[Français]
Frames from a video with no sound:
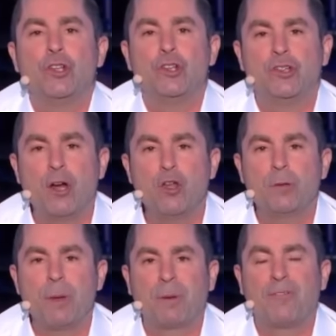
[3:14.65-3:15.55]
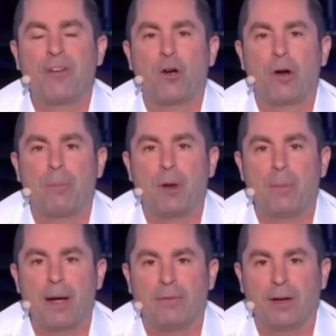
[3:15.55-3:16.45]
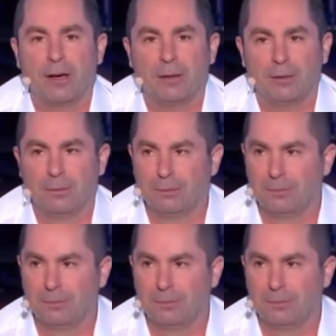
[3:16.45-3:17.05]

Jean-Luc, mais préfère qu'on l'appelle Maeva.